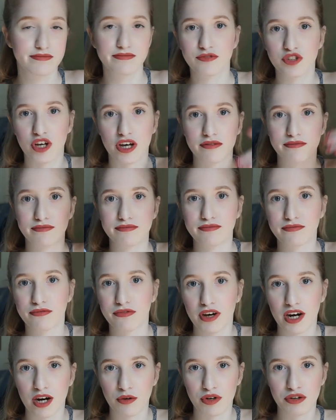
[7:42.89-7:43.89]
cioè,
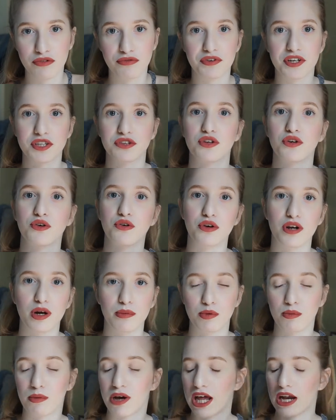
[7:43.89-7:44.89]
farà un effetto ancora
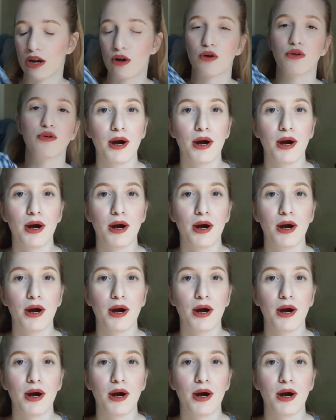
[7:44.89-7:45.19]
più bello.